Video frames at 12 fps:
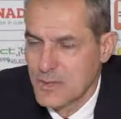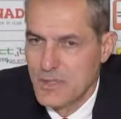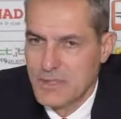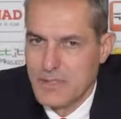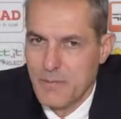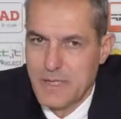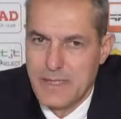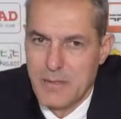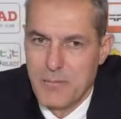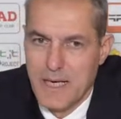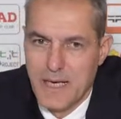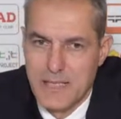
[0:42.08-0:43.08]
onestamente
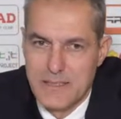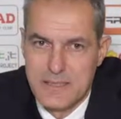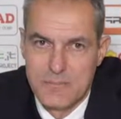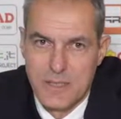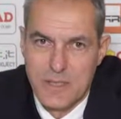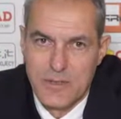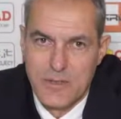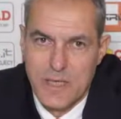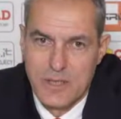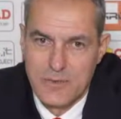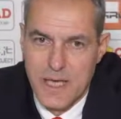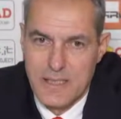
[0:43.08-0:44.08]
banalissime, non
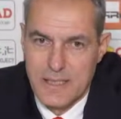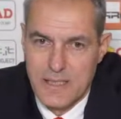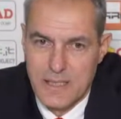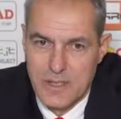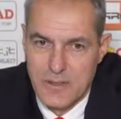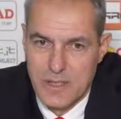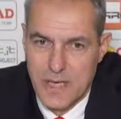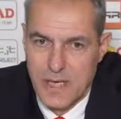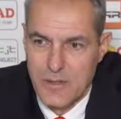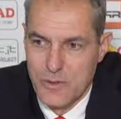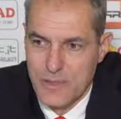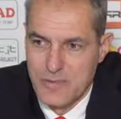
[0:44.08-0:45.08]
causate credo dalla
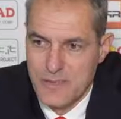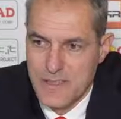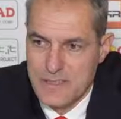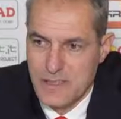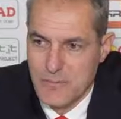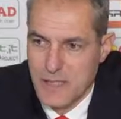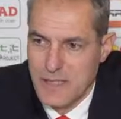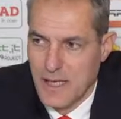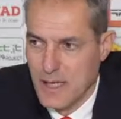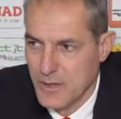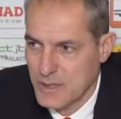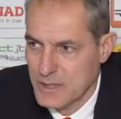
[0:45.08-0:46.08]
loro difesa, ma
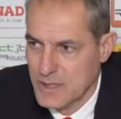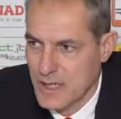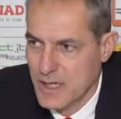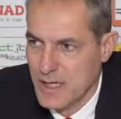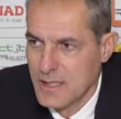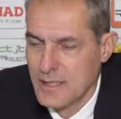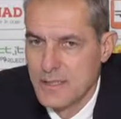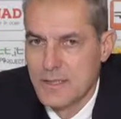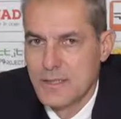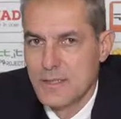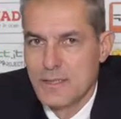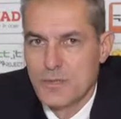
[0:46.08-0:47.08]
dalla nostra
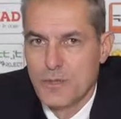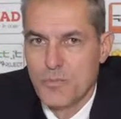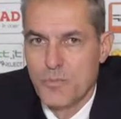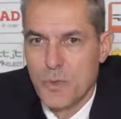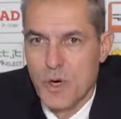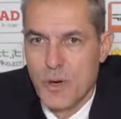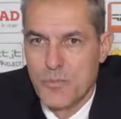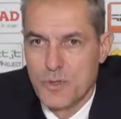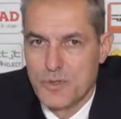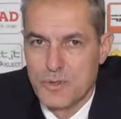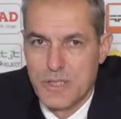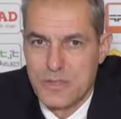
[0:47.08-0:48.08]
un po'
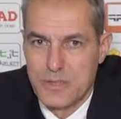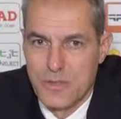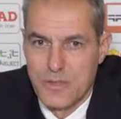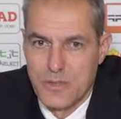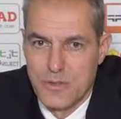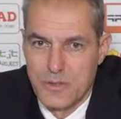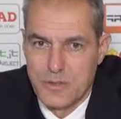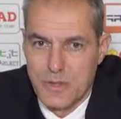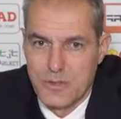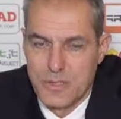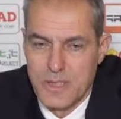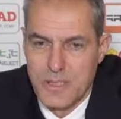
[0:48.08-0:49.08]
approssimazione o non so
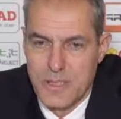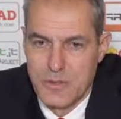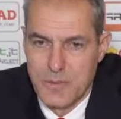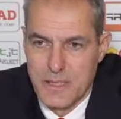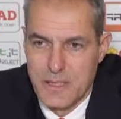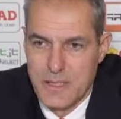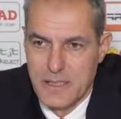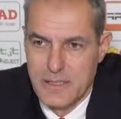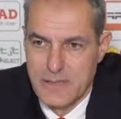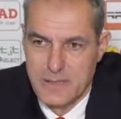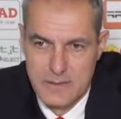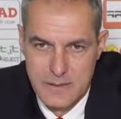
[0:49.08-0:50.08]
cosa dire perché